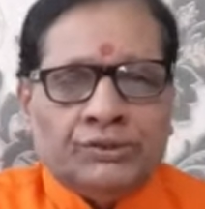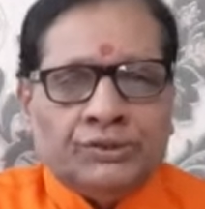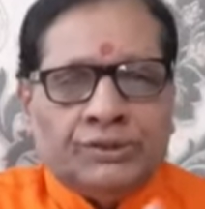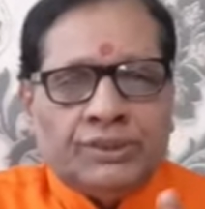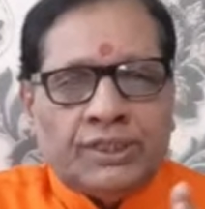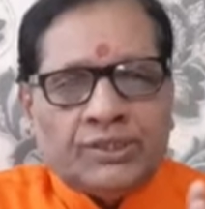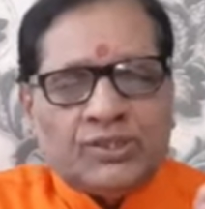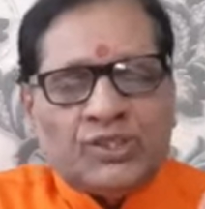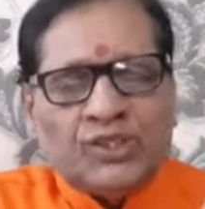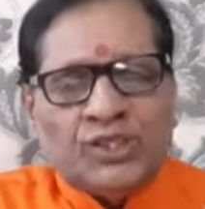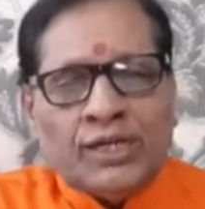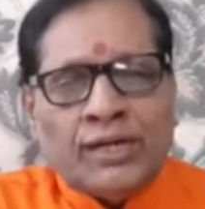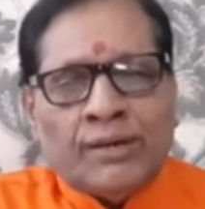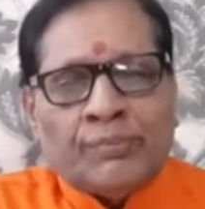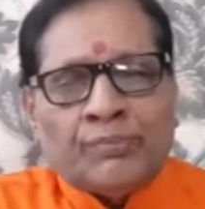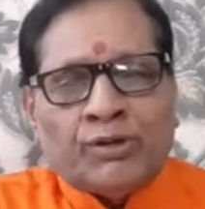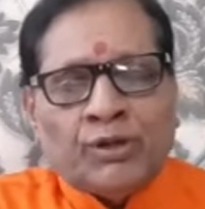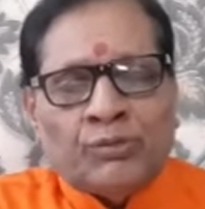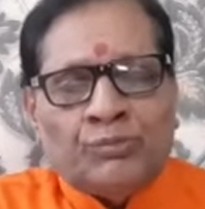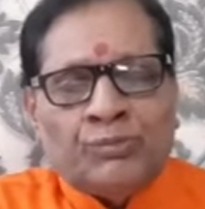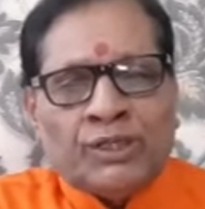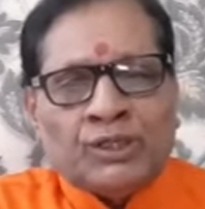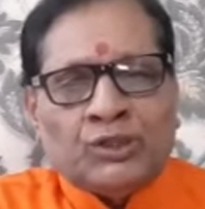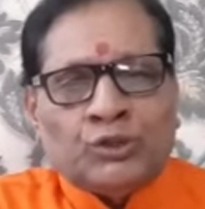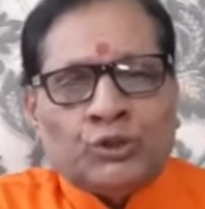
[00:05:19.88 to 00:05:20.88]
जैसे ही
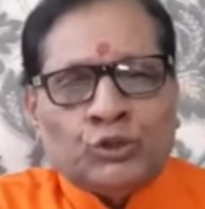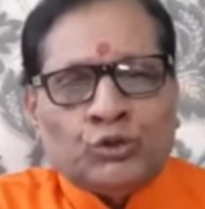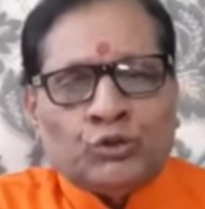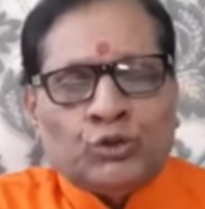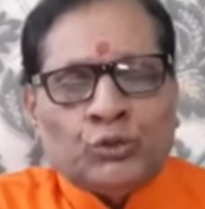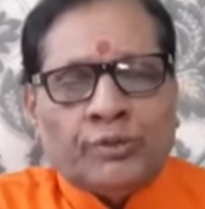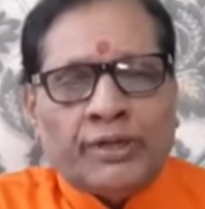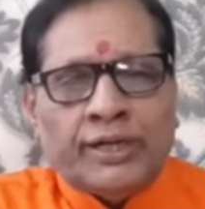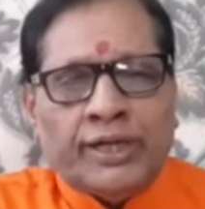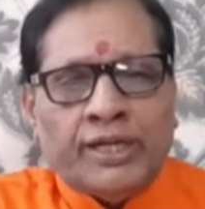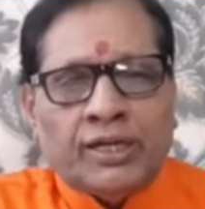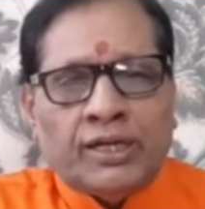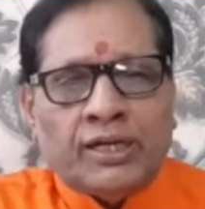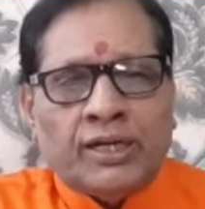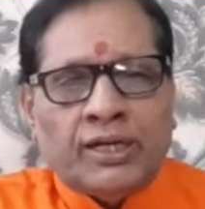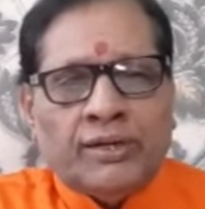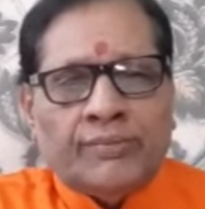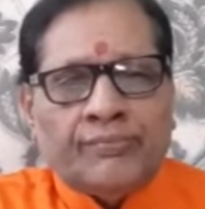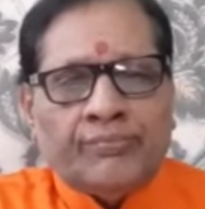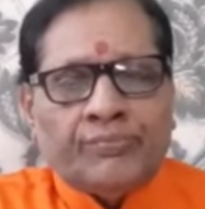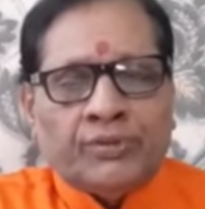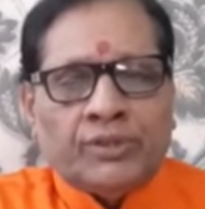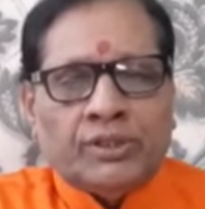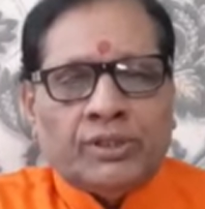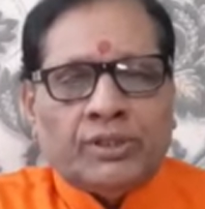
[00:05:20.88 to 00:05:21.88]
आपका व्यक्तित्व बढ़ेगा
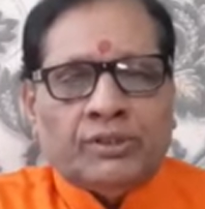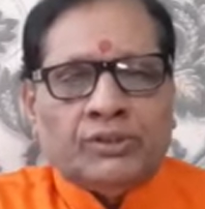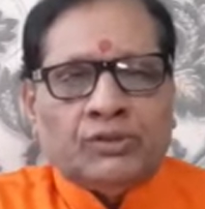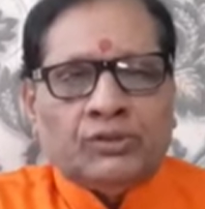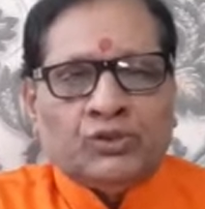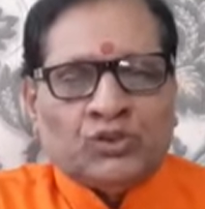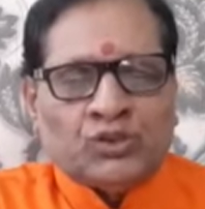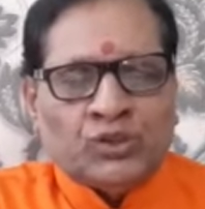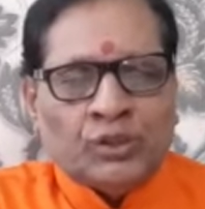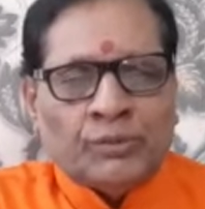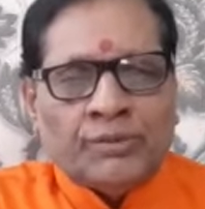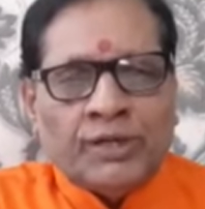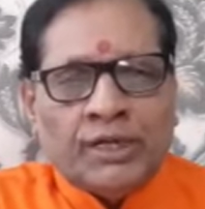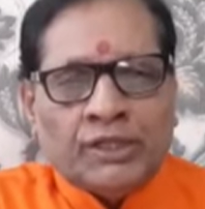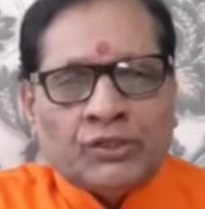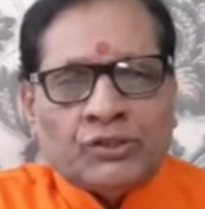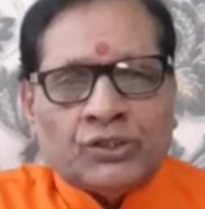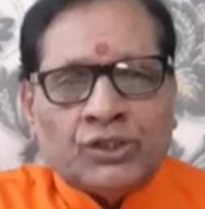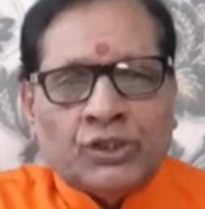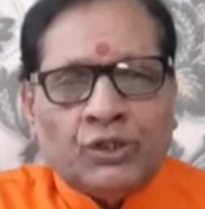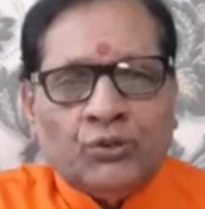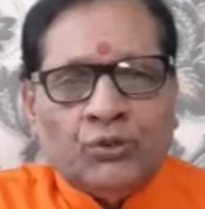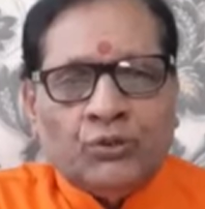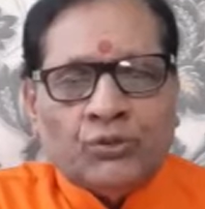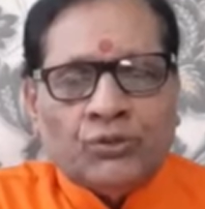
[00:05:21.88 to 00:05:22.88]
समाज
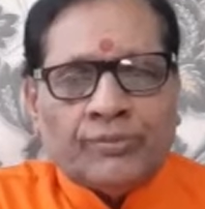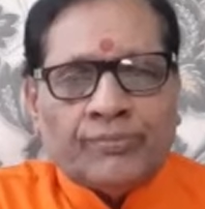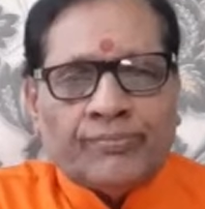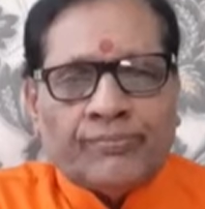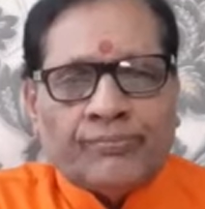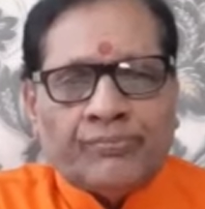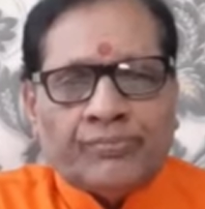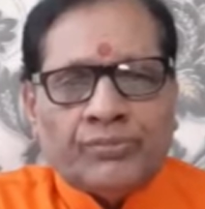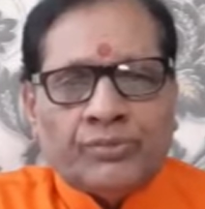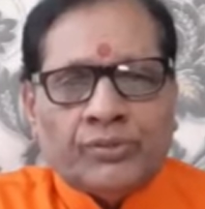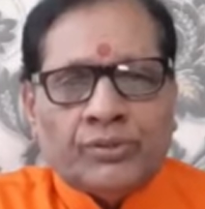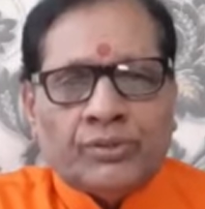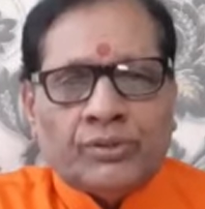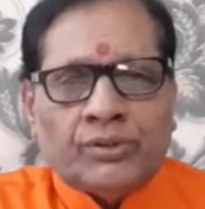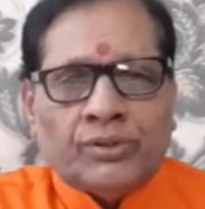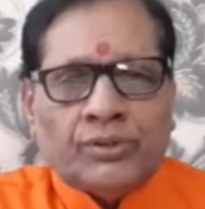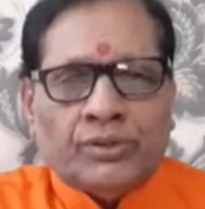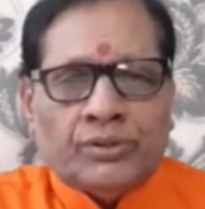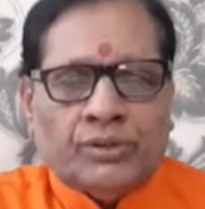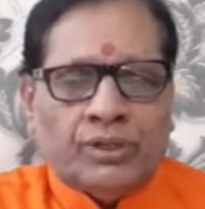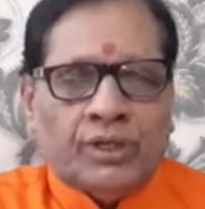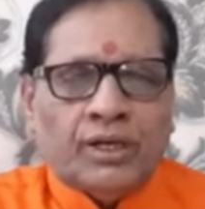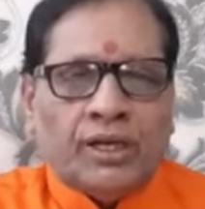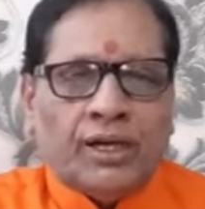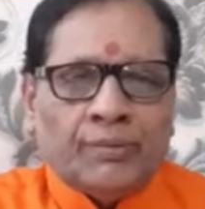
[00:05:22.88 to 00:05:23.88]
के लोग
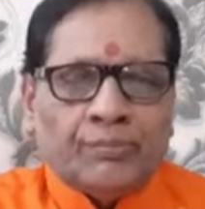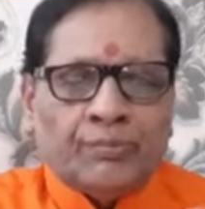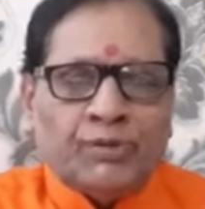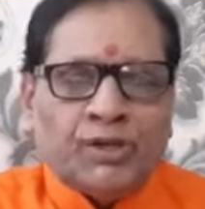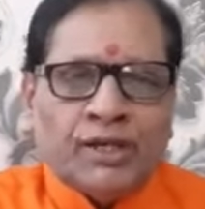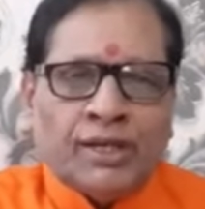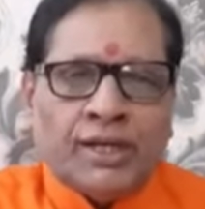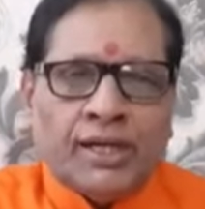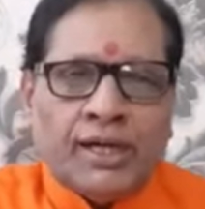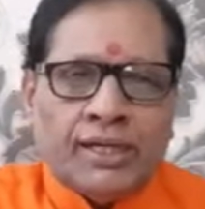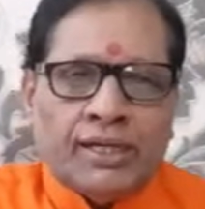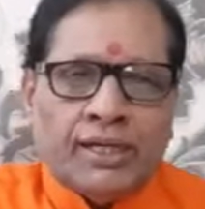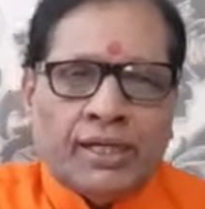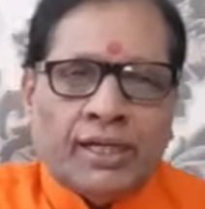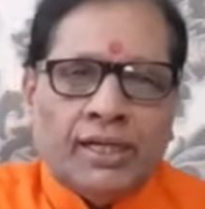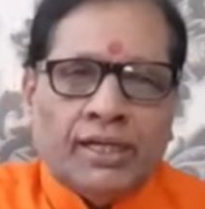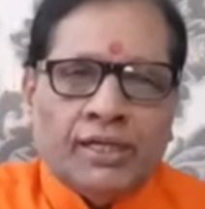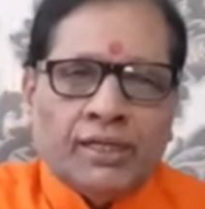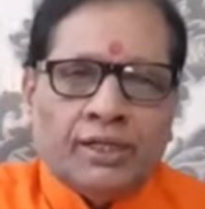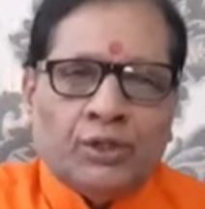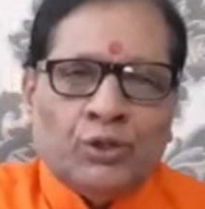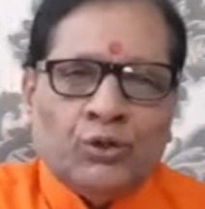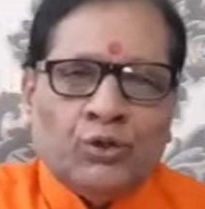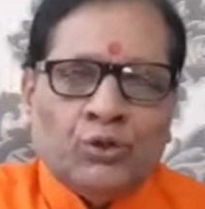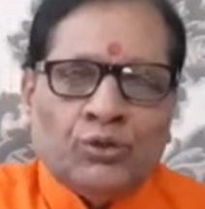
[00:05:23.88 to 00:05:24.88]
आपके
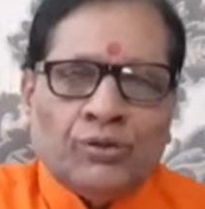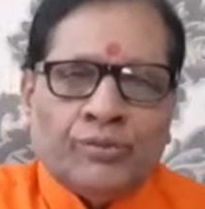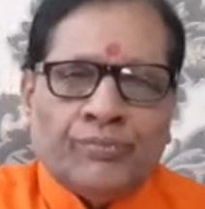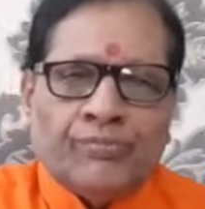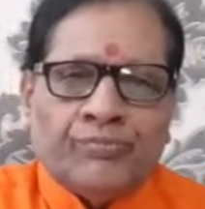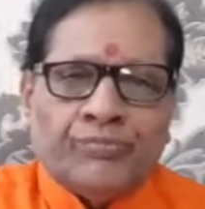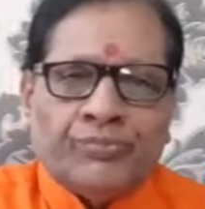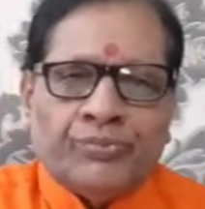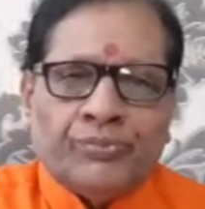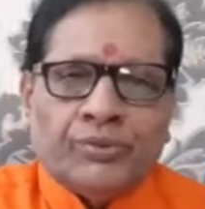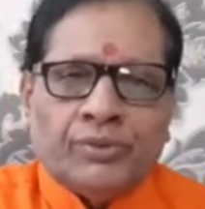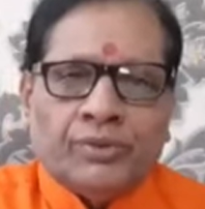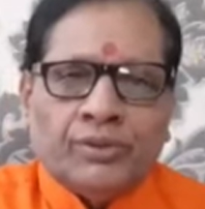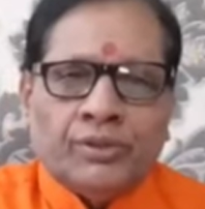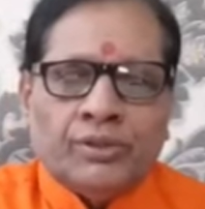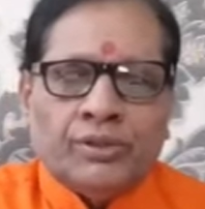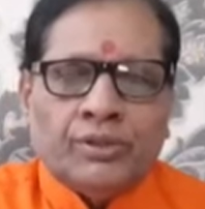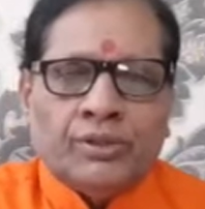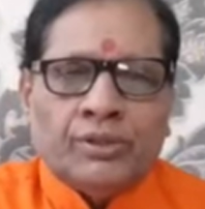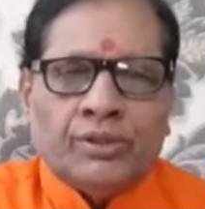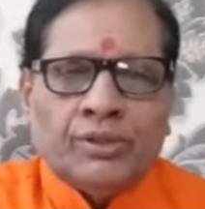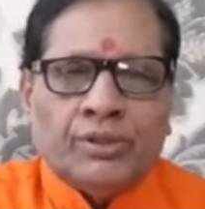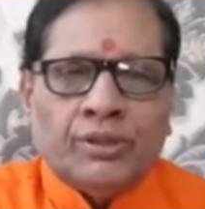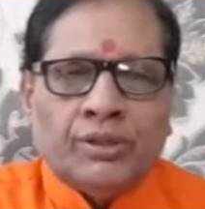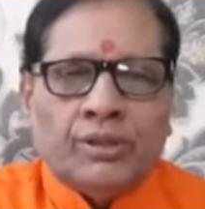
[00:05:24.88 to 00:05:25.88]
कार्यालय के लोग
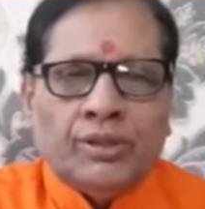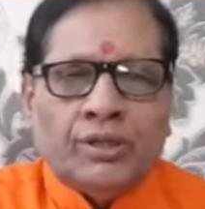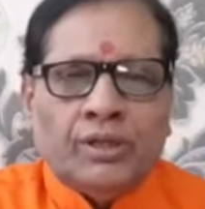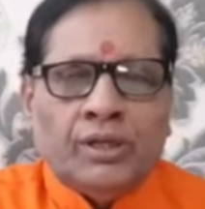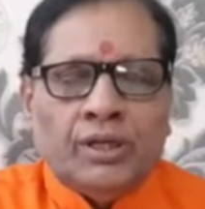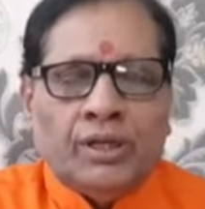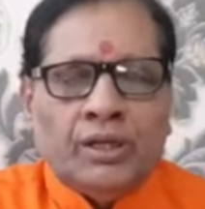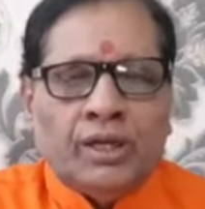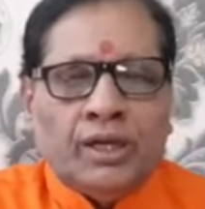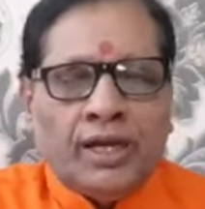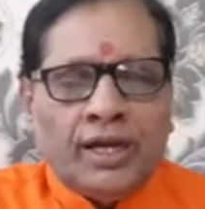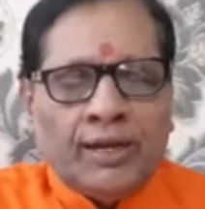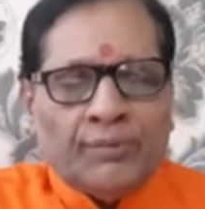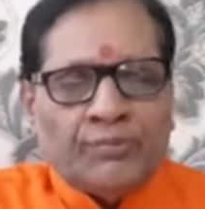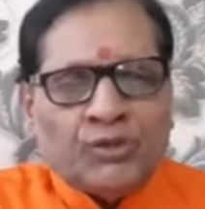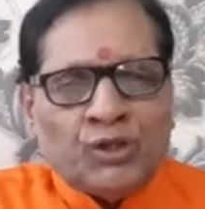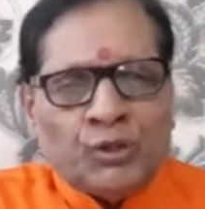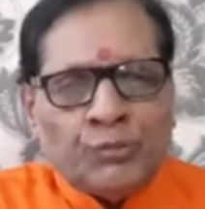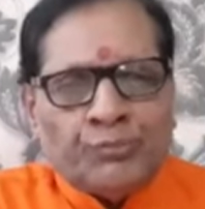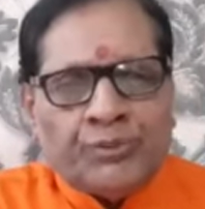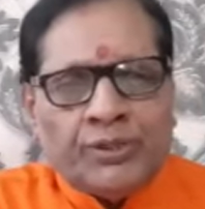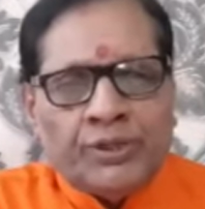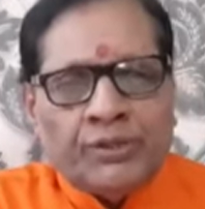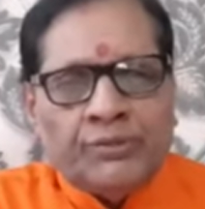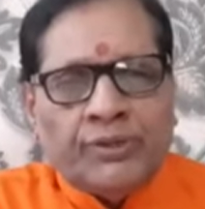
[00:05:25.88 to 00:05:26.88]

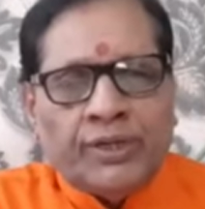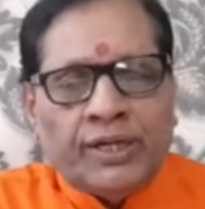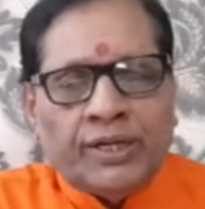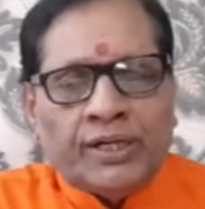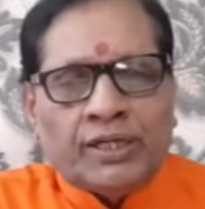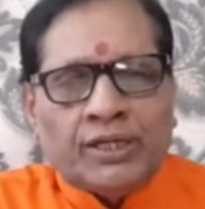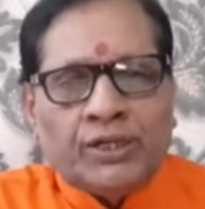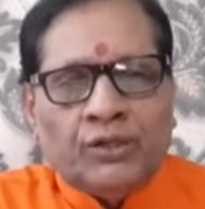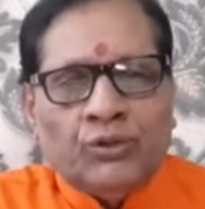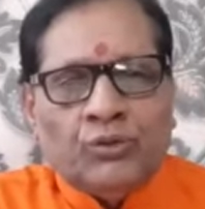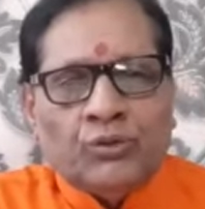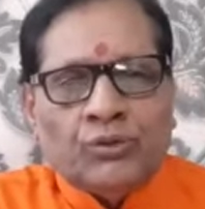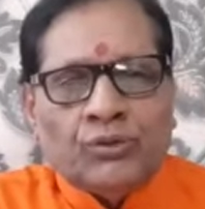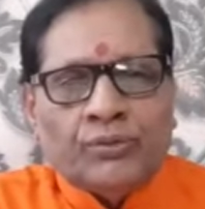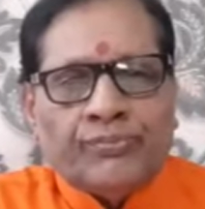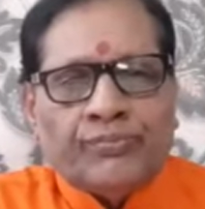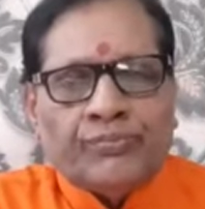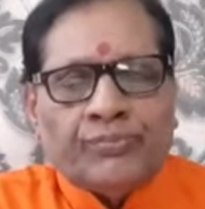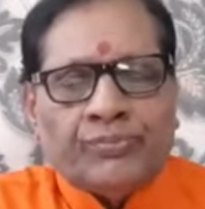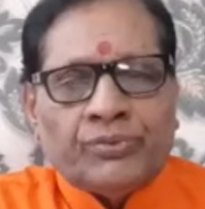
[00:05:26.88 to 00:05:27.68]
आपके परिवार के लोग